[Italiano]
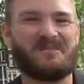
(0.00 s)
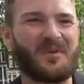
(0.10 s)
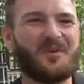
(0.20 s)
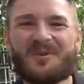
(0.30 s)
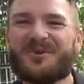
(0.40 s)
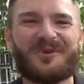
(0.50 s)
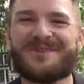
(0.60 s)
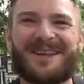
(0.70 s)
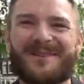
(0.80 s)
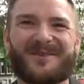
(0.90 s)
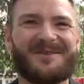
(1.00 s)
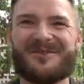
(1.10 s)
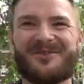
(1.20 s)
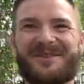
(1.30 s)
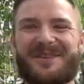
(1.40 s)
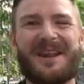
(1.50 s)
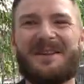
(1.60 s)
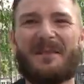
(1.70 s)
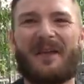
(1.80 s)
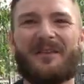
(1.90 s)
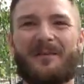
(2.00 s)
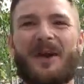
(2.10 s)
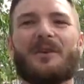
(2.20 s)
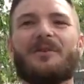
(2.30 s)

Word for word: Sono molto contento in linea di massima.